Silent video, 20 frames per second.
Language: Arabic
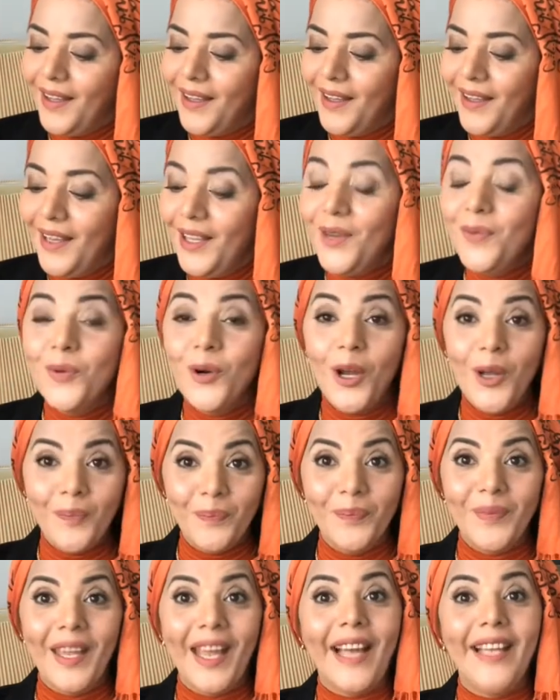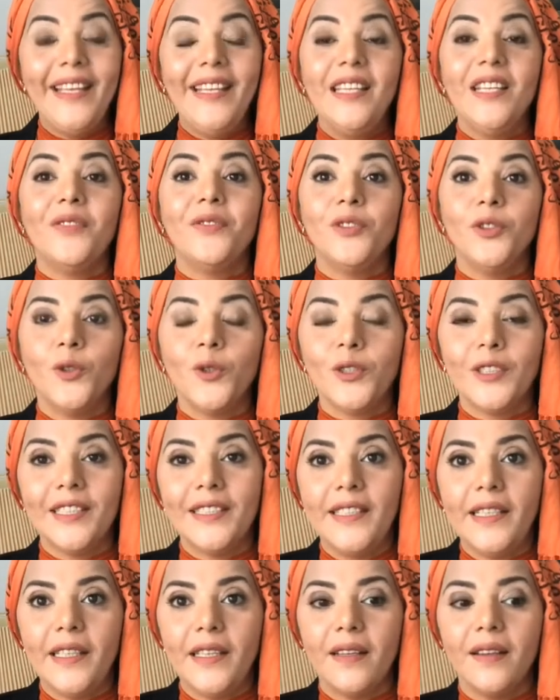المهم خلينا في النقطه
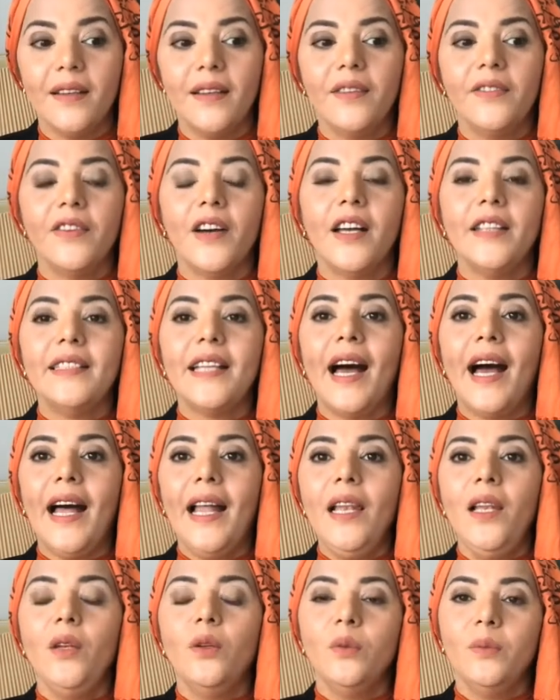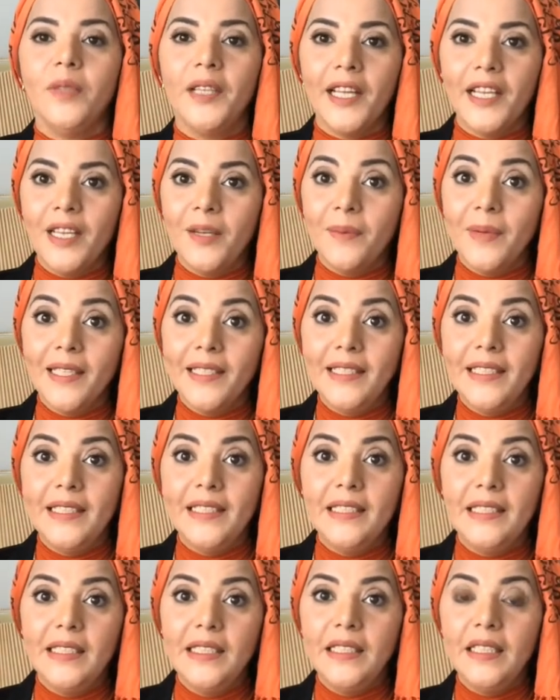دي فتعلم كلمات
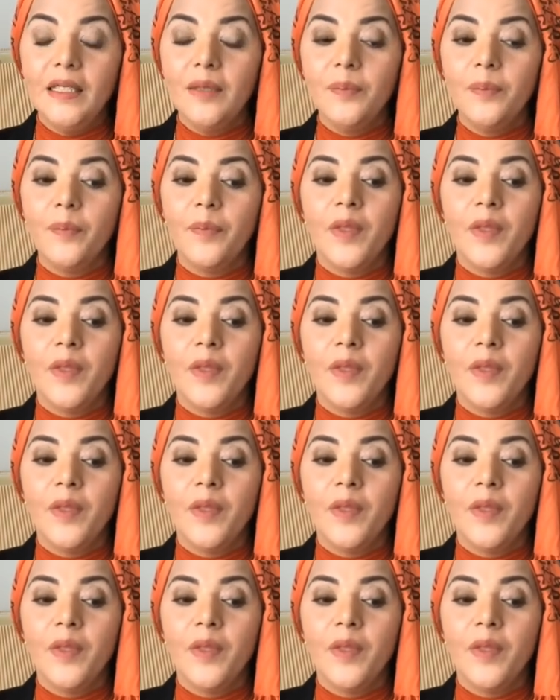جديده